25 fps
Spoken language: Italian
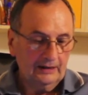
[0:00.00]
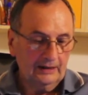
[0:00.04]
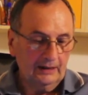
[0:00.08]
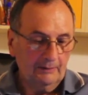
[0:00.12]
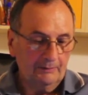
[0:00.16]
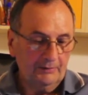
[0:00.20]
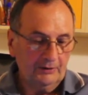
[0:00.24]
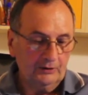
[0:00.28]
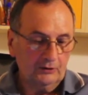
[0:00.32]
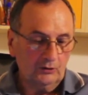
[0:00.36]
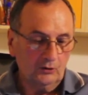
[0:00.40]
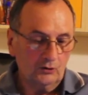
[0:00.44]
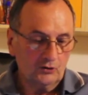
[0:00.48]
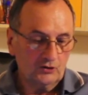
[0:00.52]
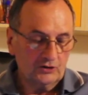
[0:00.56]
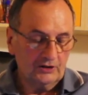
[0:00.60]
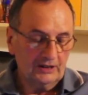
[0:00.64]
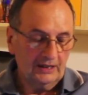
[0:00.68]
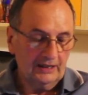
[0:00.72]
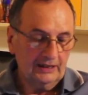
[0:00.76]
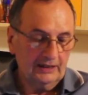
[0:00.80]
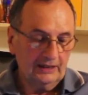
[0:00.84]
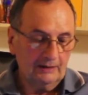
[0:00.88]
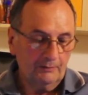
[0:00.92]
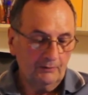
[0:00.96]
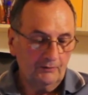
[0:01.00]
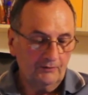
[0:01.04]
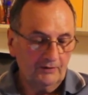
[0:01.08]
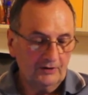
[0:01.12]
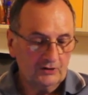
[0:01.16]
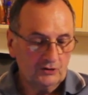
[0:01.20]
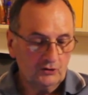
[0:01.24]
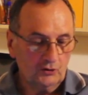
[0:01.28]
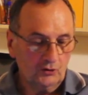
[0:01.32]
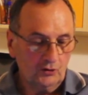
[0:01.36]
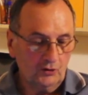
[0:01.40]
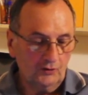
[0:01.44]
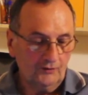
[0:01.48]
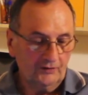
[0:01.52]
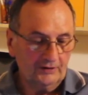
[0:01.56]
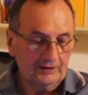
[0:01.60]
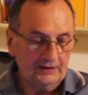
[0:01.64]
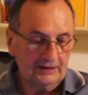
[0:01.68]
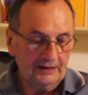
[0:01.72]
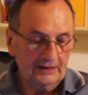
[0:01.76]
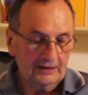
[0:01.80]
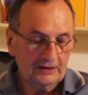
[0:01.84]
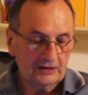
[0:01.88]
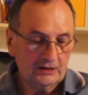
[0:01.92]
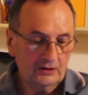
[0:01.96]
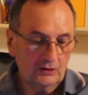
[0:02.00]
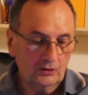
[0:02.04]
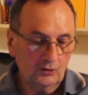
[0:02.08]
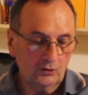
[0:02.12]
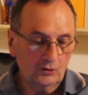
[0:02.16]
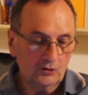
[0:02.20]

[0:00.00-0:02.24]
capitolo 6, capoverso 9-10,